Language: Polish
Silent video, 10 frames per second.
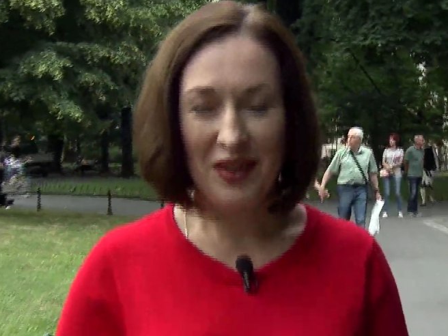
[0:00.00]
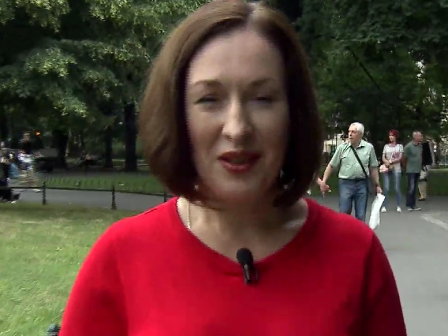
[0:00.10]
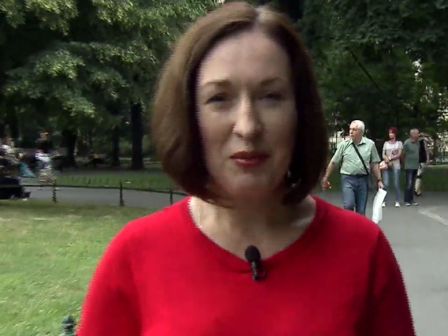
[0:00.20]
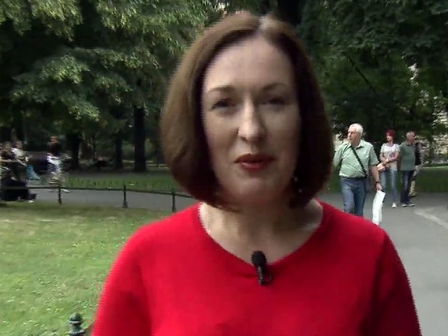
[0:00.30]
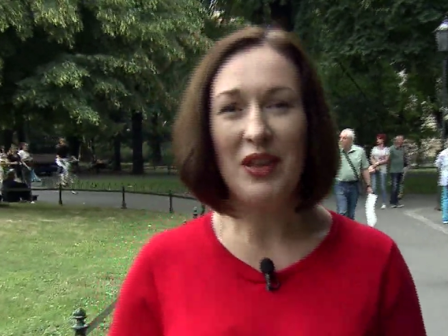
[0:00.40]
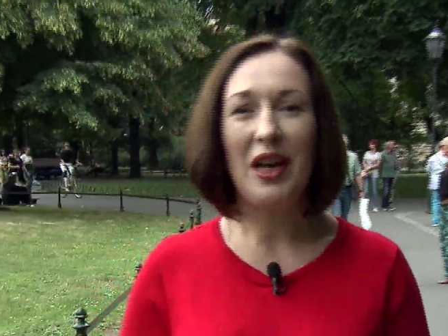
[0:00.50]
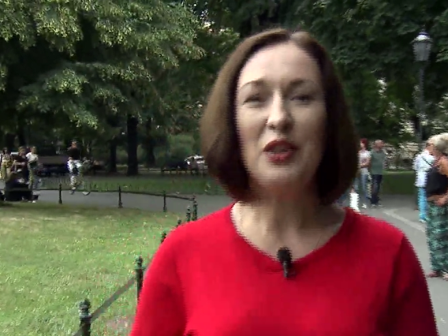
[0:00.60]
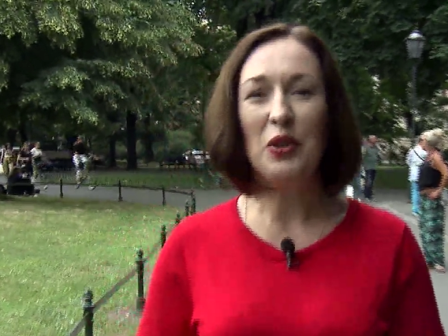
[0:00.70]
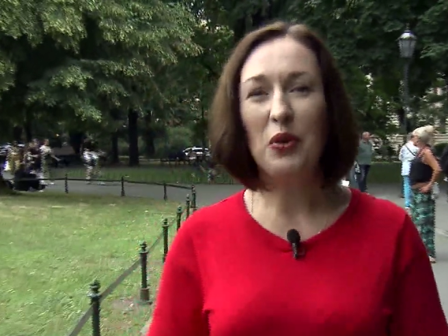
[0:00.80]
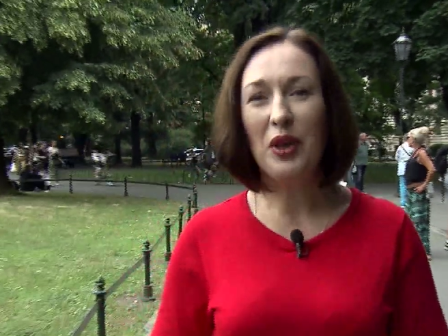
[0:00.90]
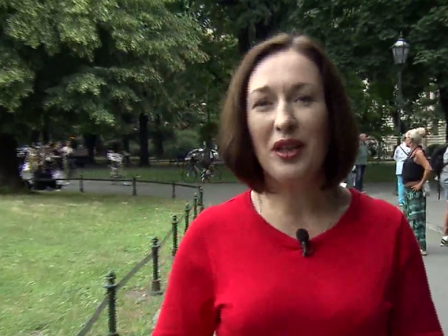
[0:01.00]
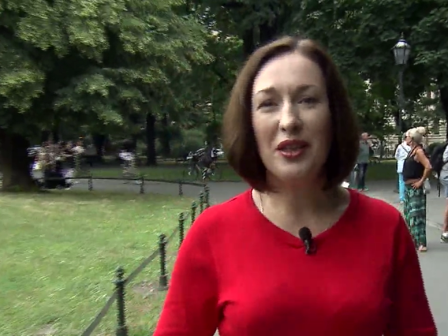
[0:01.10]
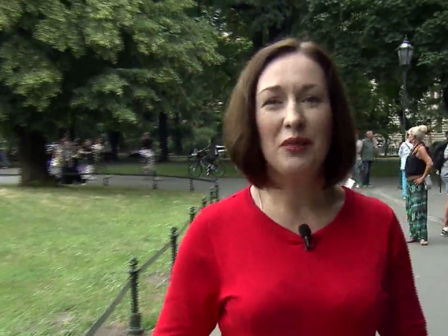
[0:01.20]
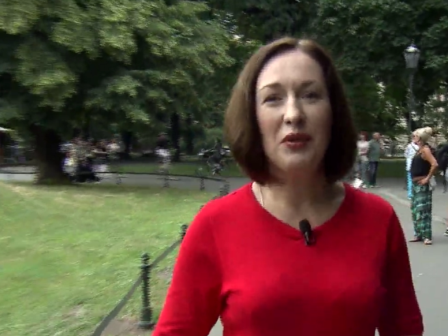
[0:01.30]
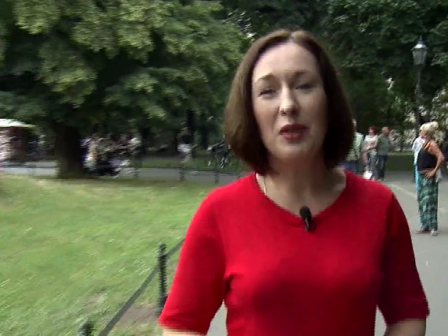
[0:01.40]
Sławna aktorka
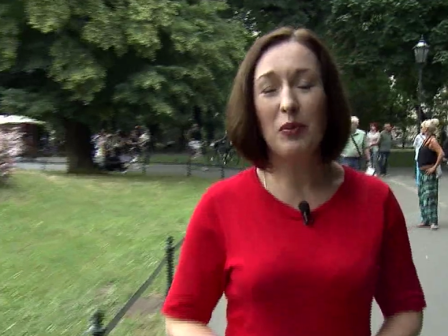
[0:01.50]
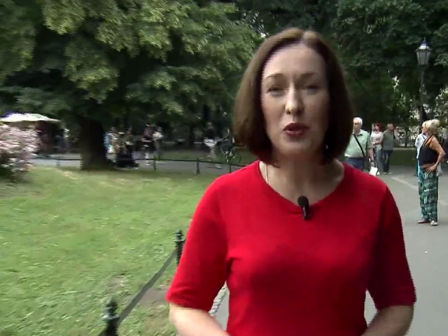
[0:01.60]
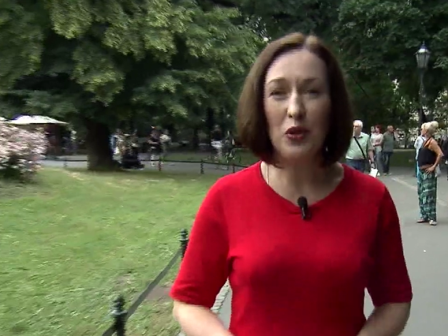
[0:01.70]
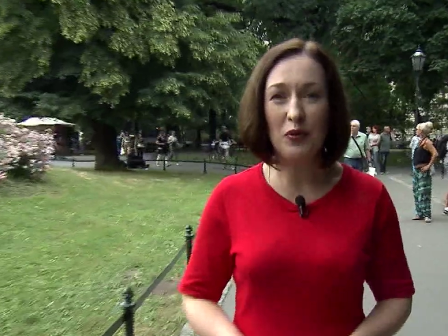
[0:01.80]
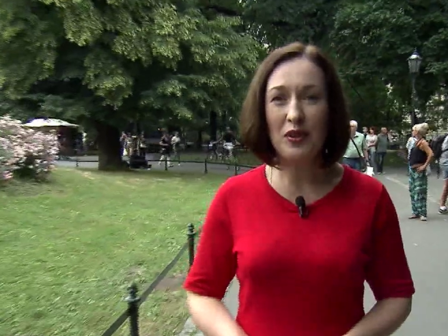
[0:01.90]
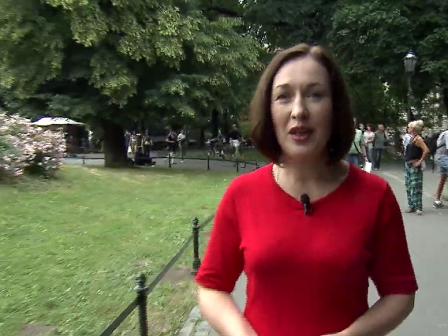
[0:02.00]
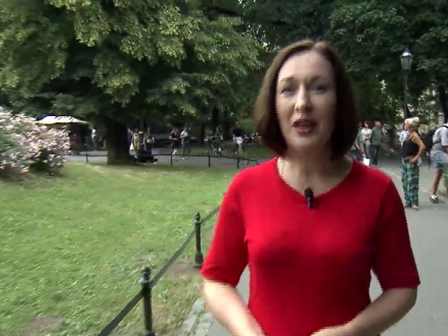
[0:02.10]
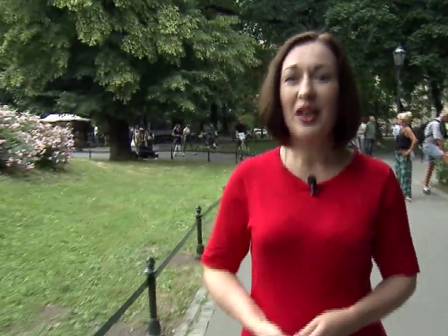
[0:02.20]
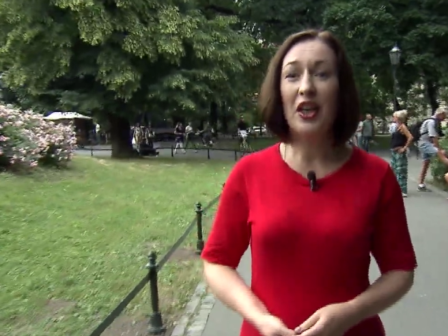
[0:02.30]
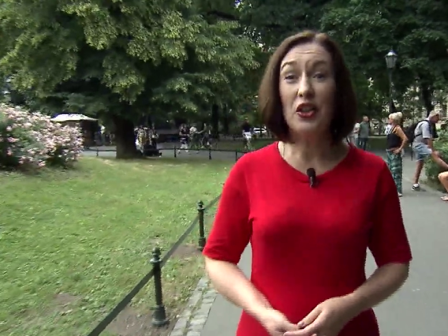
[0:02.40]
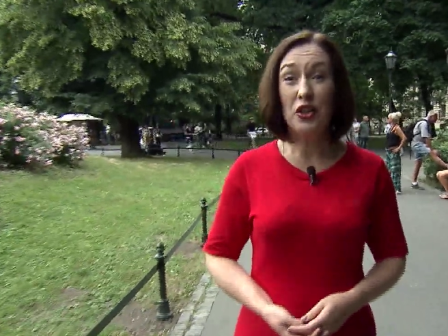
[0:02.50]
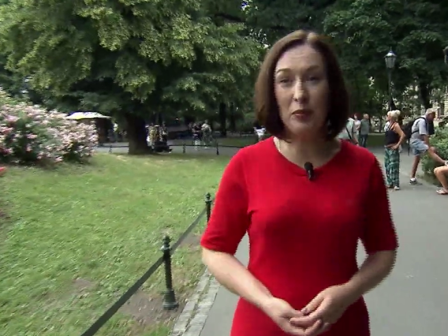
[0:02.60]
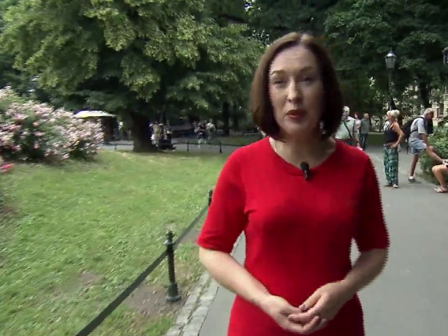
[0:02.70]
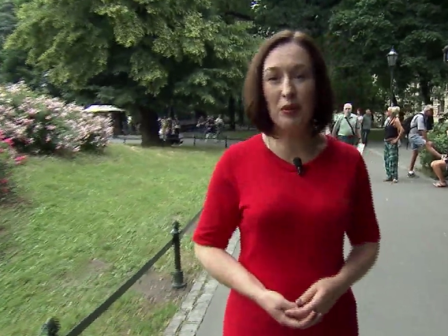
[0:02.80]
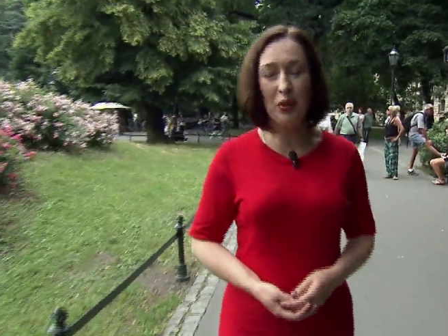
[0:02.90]
Jadwiga Mrozowska
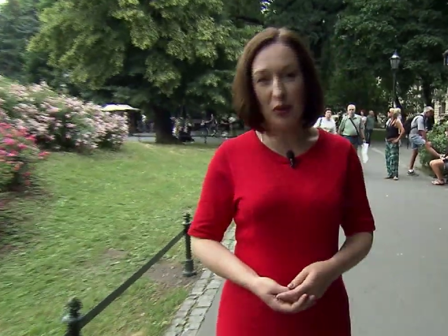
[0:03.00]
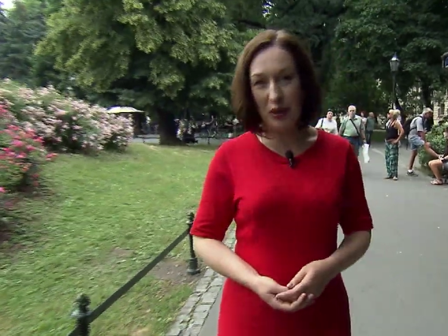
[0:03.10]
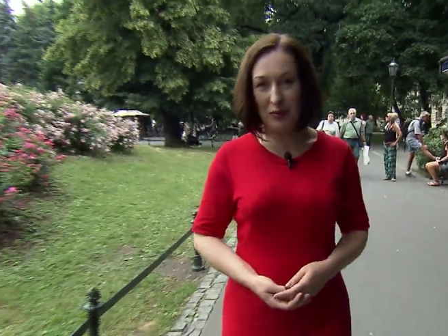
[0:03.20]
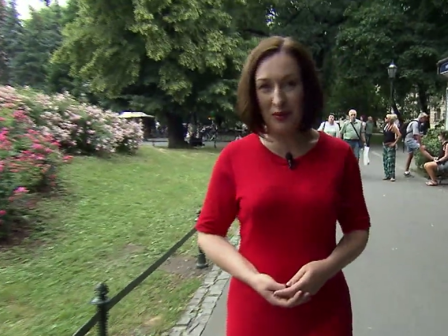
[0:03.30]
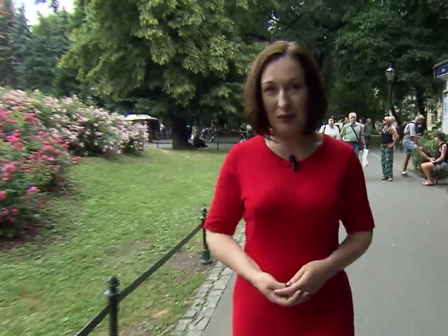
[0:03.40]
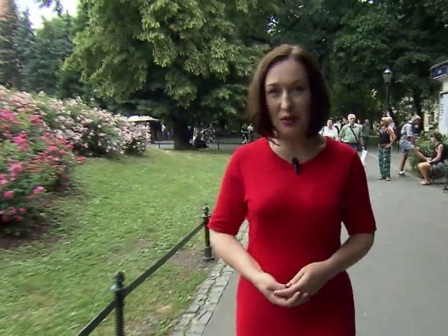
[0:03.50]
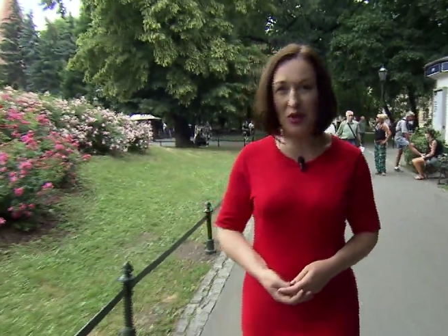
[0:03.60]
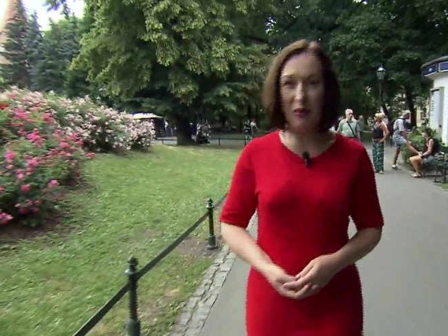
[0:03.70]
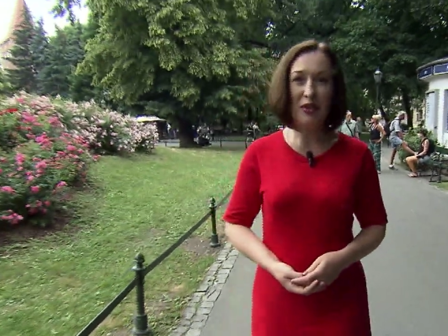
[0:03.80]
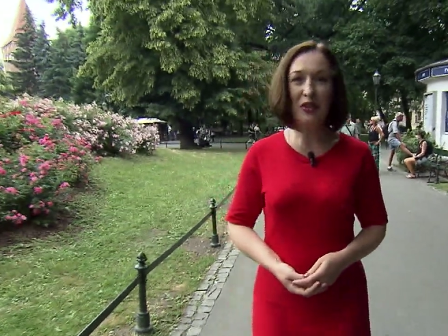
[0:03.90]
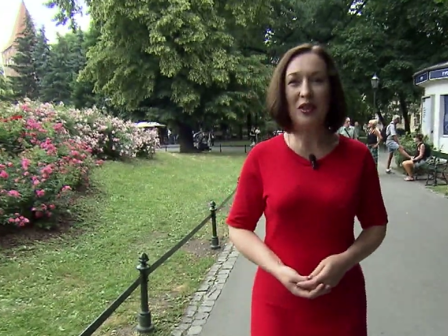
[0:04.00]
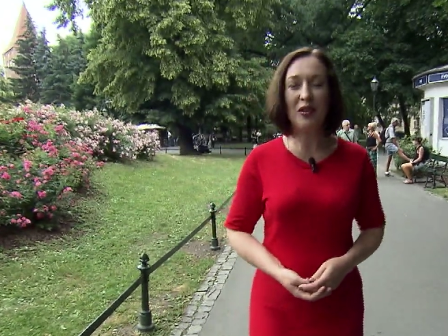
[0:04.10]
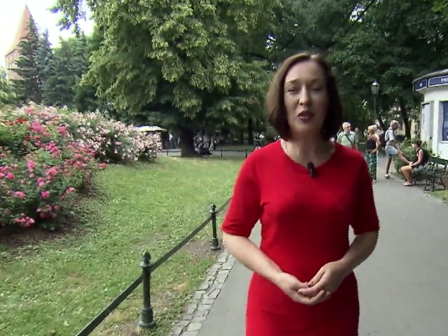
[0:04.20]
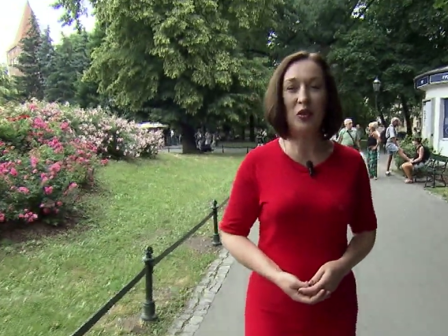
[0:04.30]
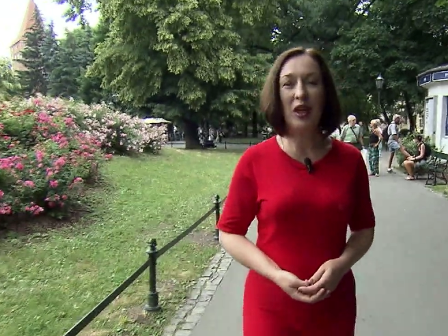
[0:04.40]
szybkim krokiem zbliżała się
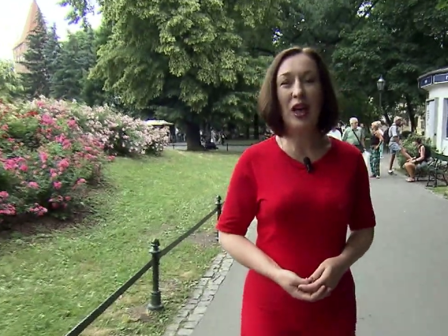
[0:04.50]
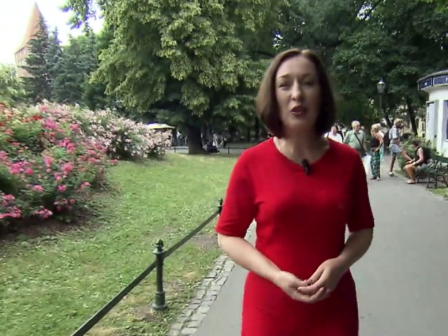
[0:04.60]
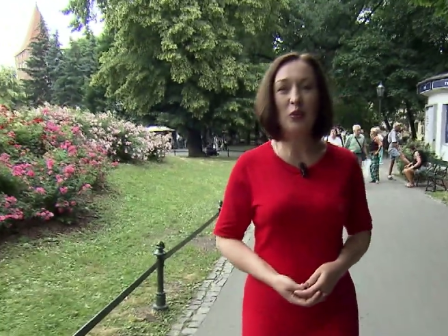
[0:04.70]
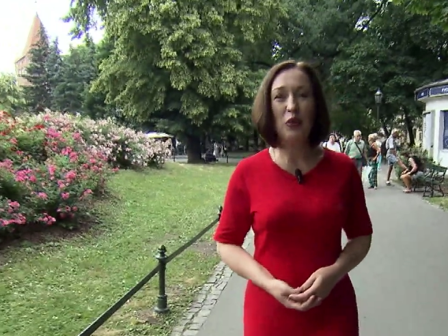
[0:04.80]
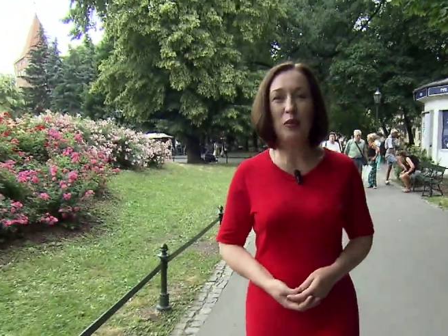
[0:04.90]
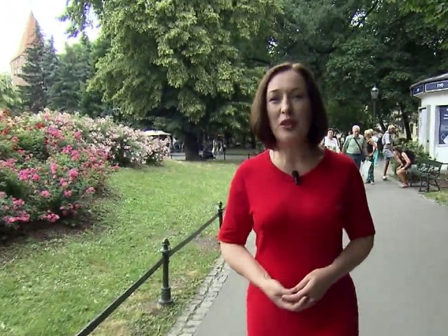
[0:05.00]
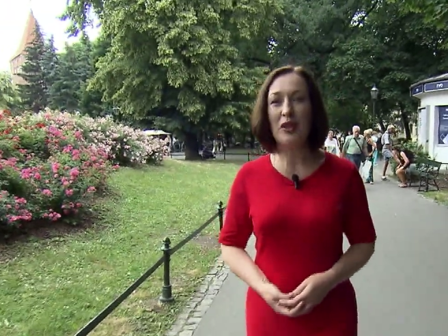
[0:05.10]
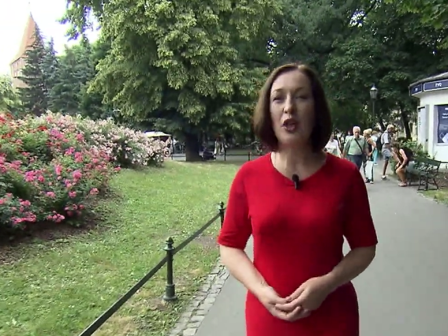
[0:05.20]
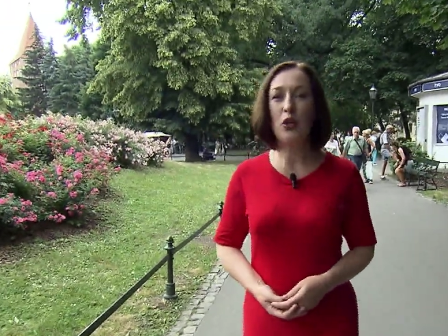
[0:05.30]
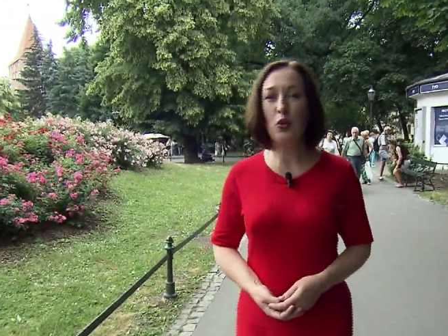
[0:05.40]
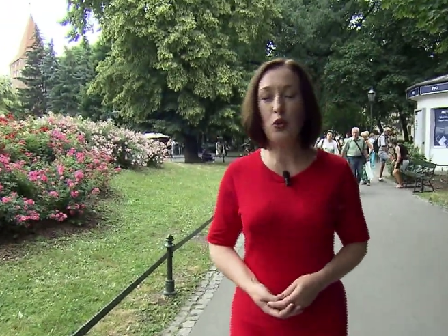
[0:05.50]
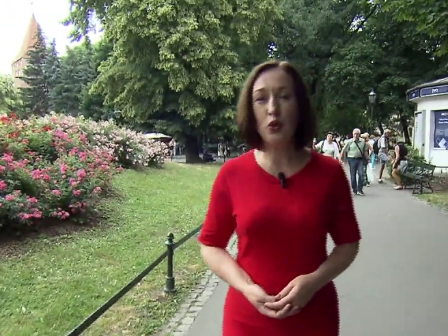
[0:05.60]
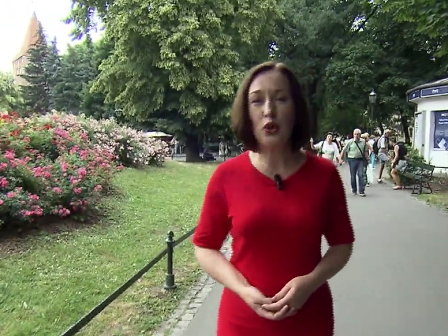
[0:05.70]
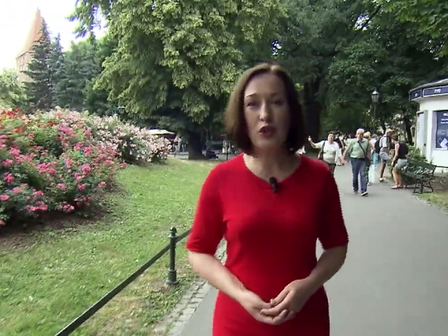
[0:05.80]
do teatru imienia Juliusza